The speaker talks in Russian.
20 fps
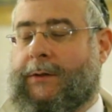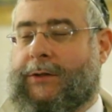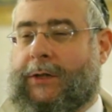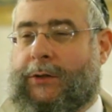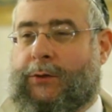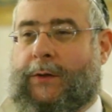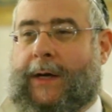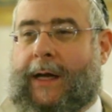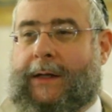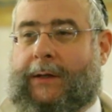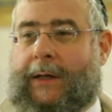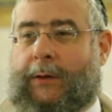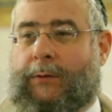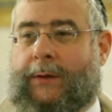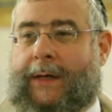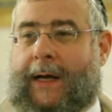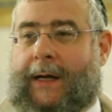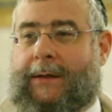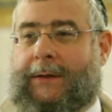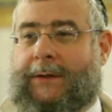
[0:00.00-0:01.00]
сожигать
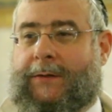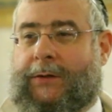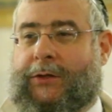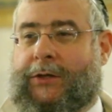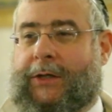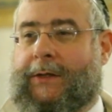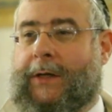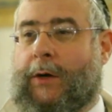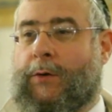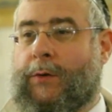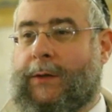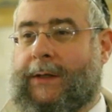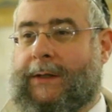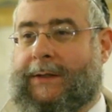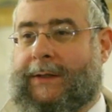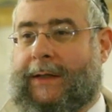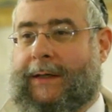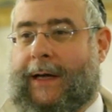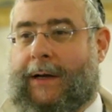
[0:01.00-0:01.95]
ханукальные свечи на улице,